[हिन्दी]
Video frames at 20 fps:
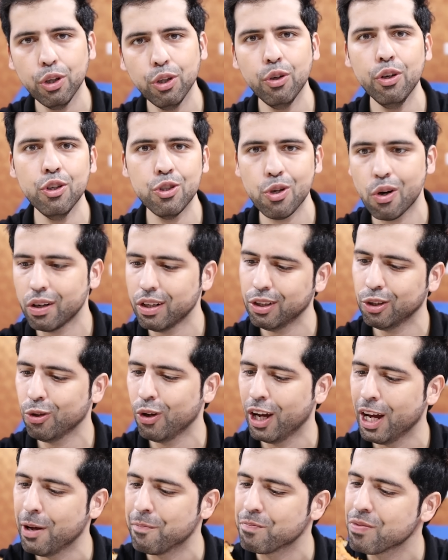थोड़ी थोड़ी चॉकलेट
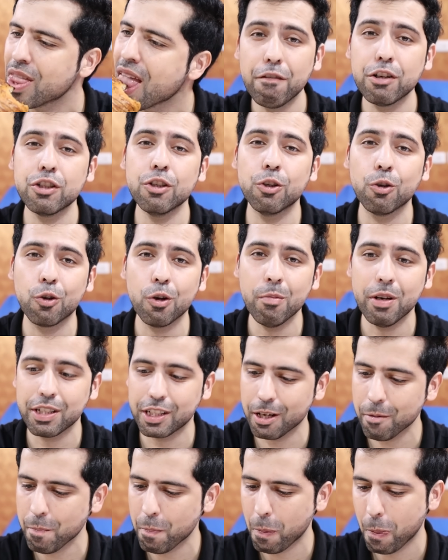तो है वैसे दोनों में
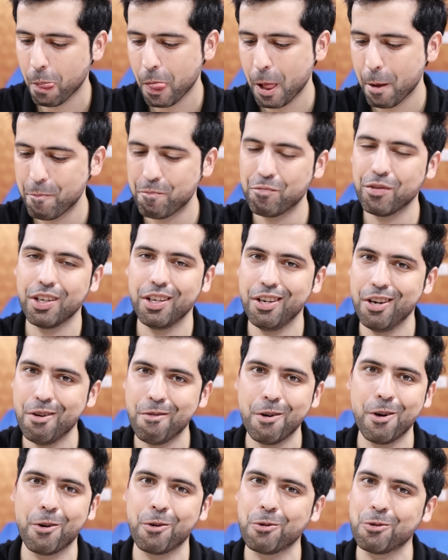से ये
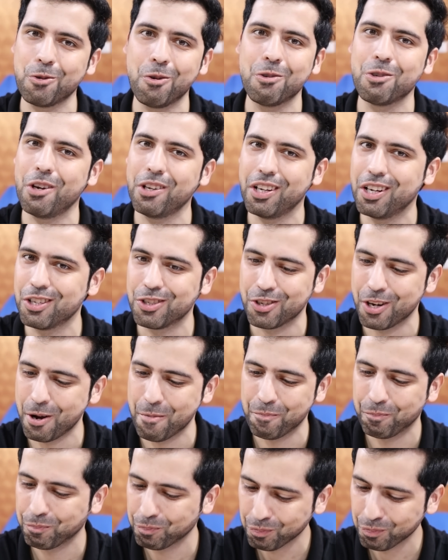वाला क्रोसॉन ज़्यादा अच्छा है